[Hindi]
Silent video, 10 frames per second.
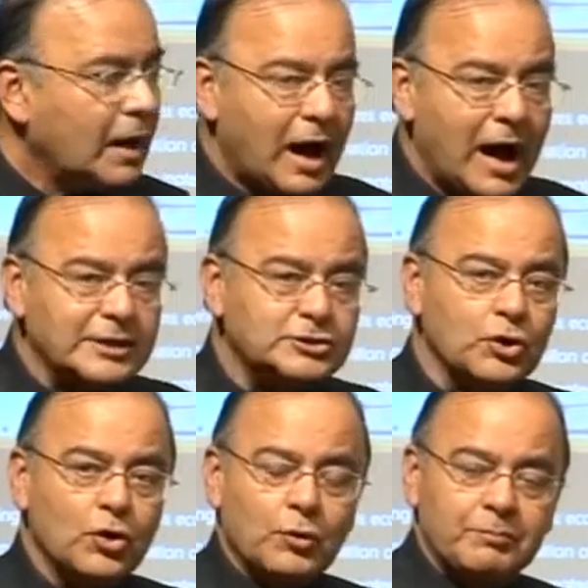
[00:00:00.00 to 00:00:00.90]
आज
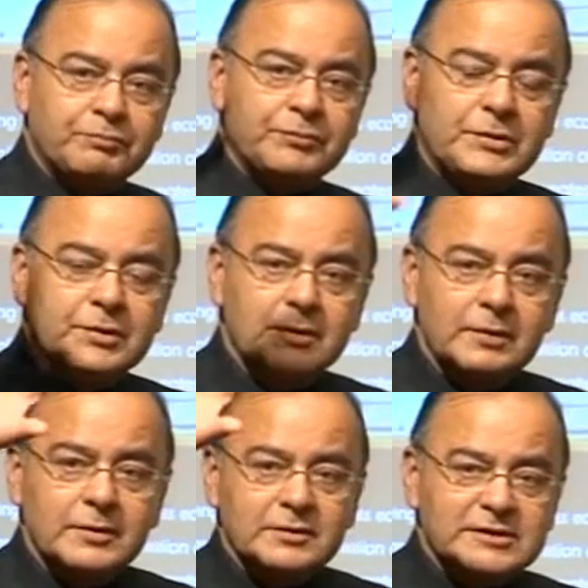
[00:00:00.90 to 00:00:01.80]
जो
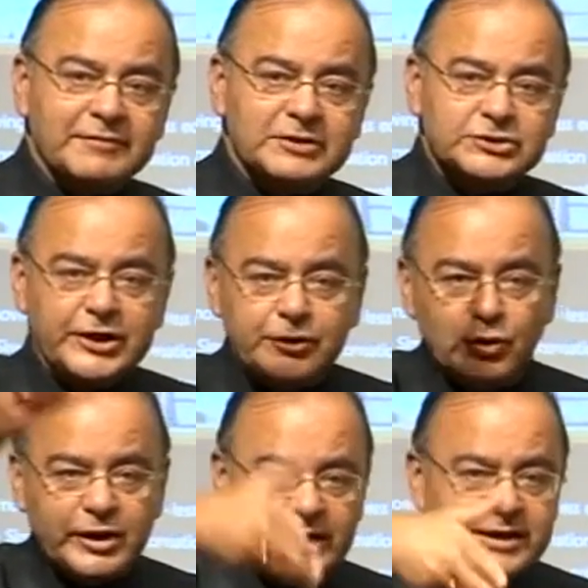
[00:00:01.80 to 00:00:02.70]
सेवन
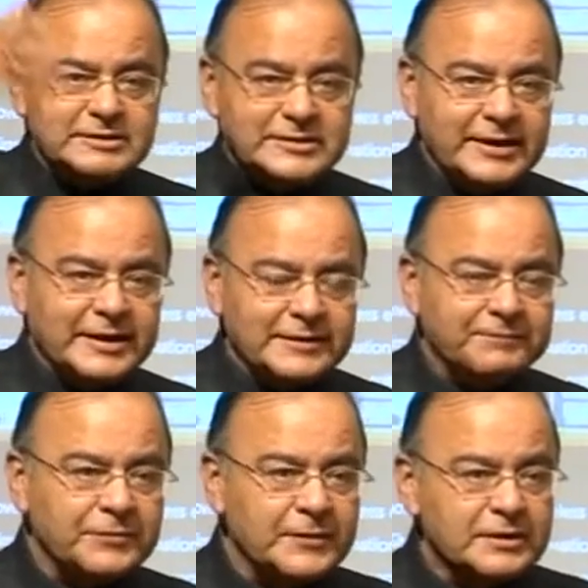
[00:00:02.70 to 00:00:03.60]
शेड्यूल की लिस्ट है
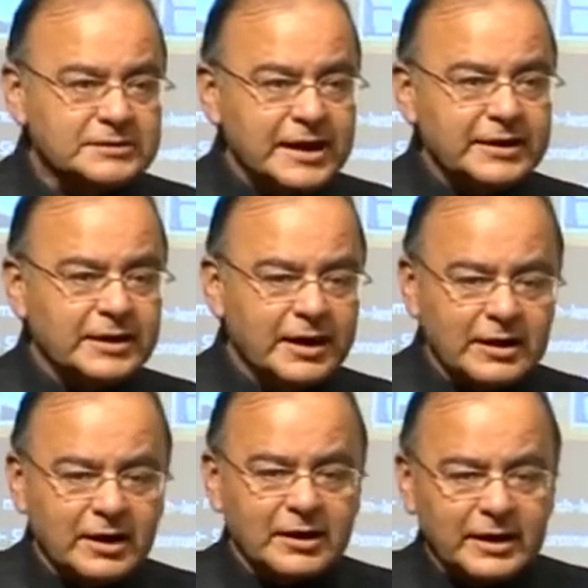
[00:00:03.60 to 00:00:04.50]
सेंटर
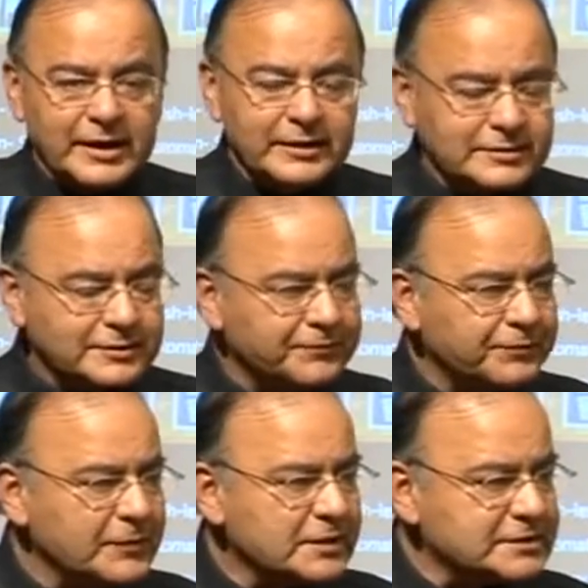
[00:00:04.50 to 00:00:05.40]
कंकरेंट
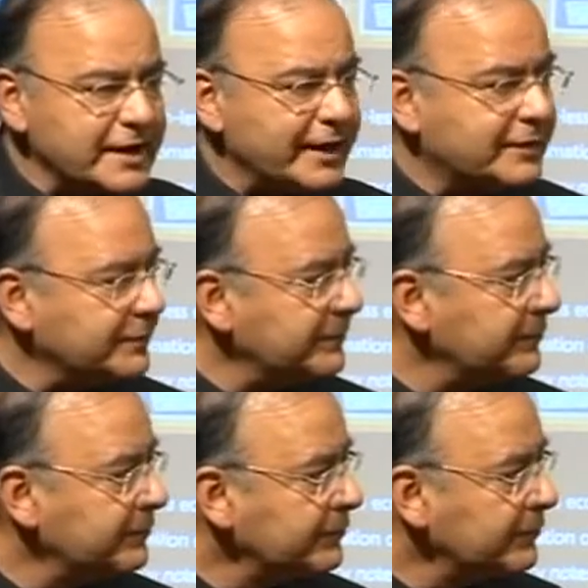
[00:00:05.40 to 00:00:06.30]
स्टेट
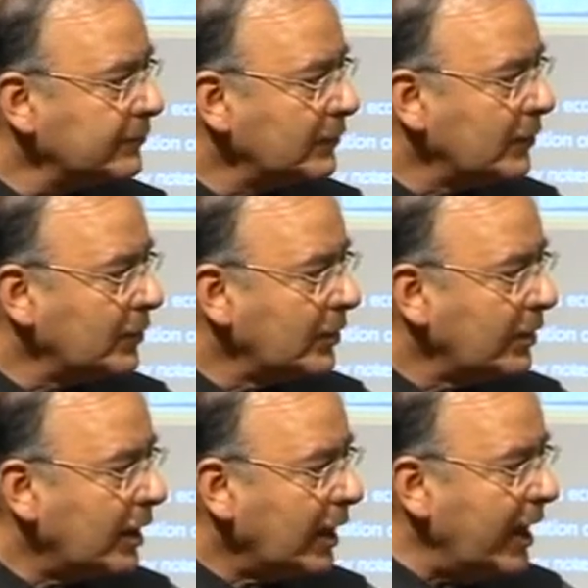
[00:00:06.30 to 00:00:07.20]

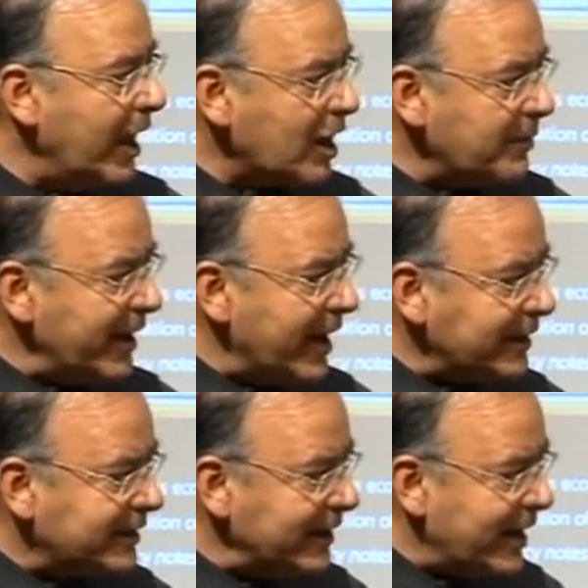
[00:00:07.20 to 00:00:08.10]
एक भी
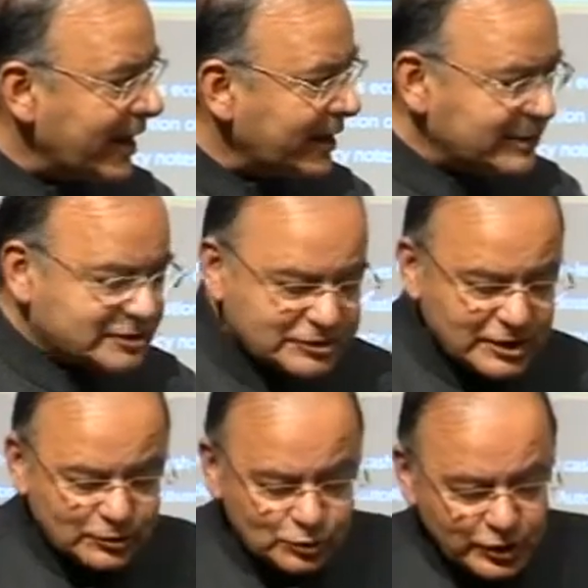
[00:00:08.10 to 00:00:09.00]
एंट्री एक लिस्ट
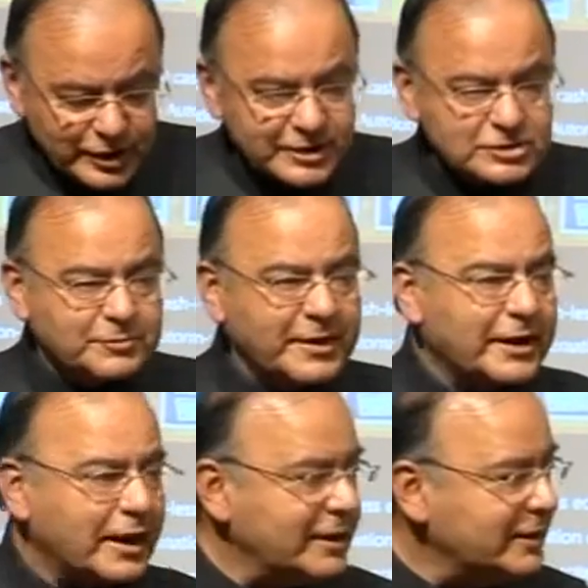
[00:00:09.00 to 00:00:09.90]
से दूसरी लिस्ट में
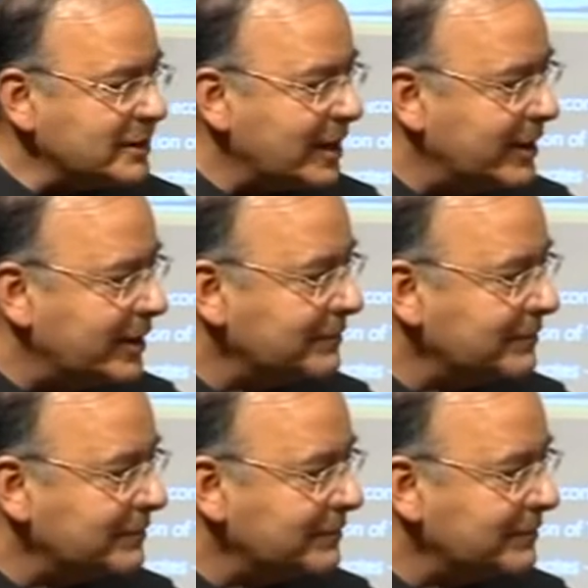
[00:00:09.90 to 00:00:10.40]
डालनी चाहे